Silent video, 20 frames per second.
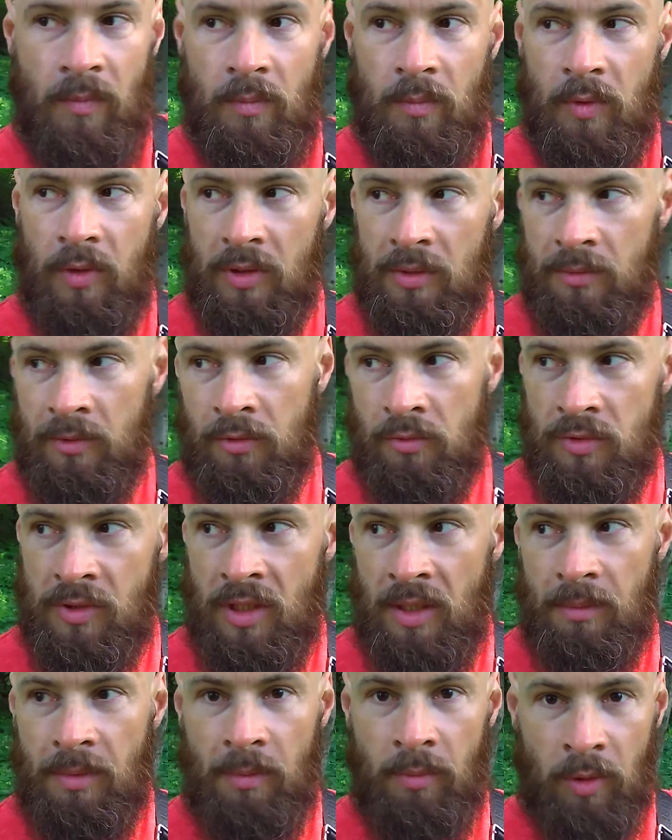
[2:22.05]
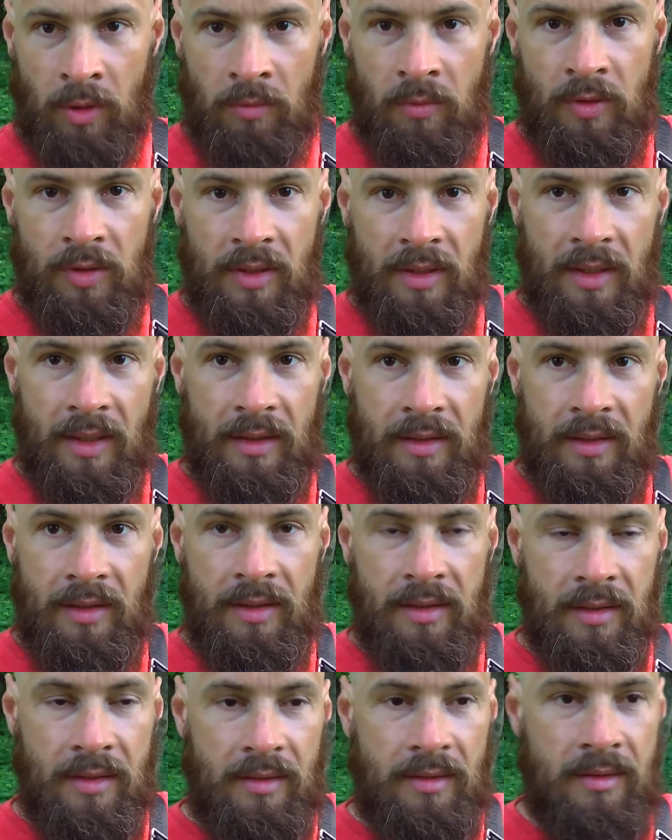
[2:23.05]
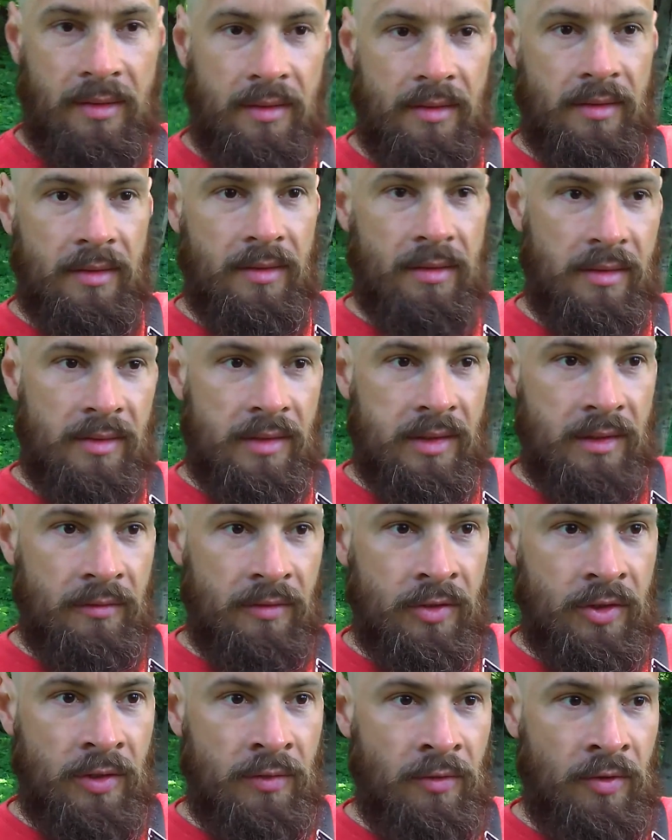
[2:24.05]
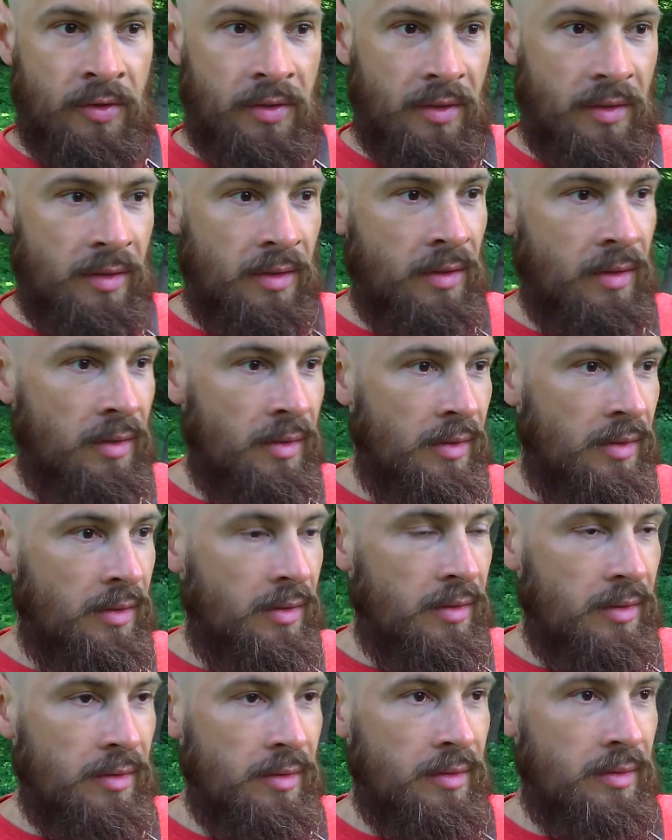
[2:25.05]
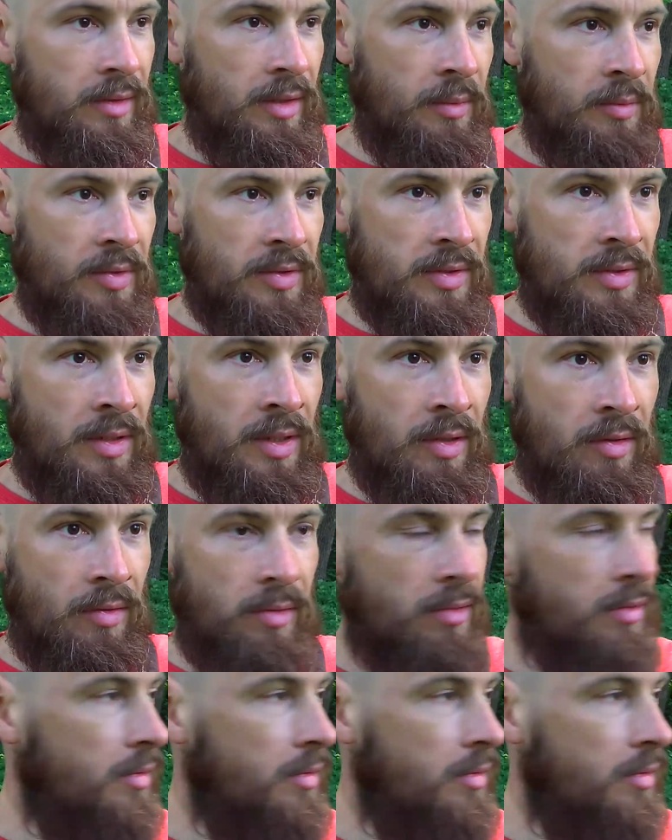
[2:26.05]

Поэтому, друзья, попробуйте ходить, если вы живете, там, не знаю,